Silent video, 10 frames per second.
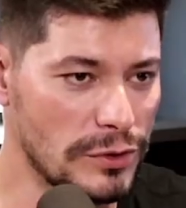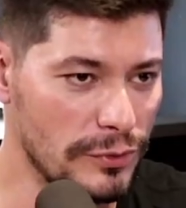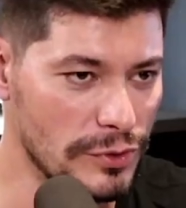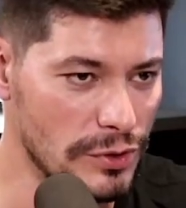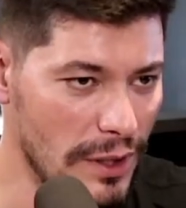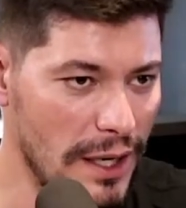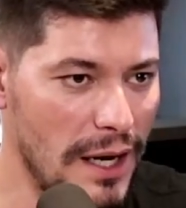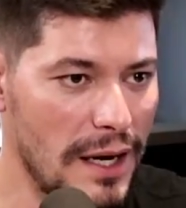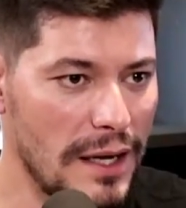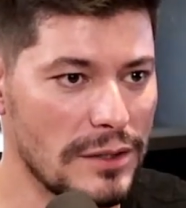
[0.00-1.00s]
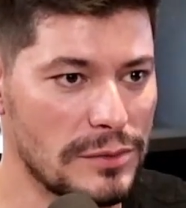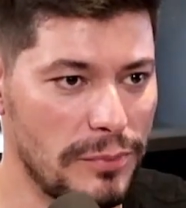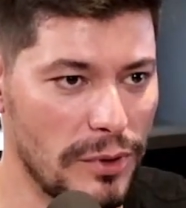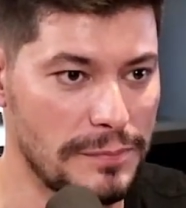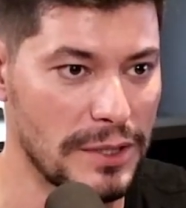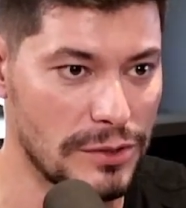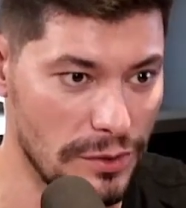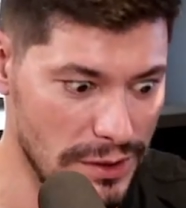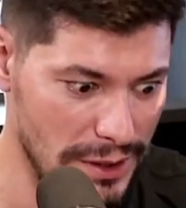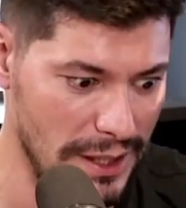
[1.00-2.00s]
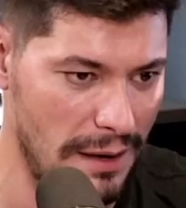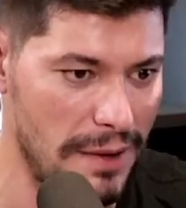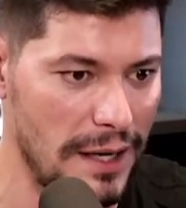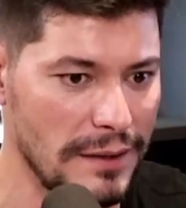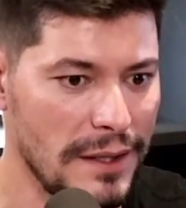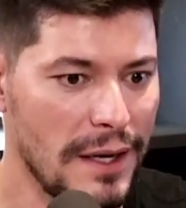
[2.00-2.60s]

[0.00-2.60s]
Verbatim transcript: funcionários, boas pessoas de trabalho,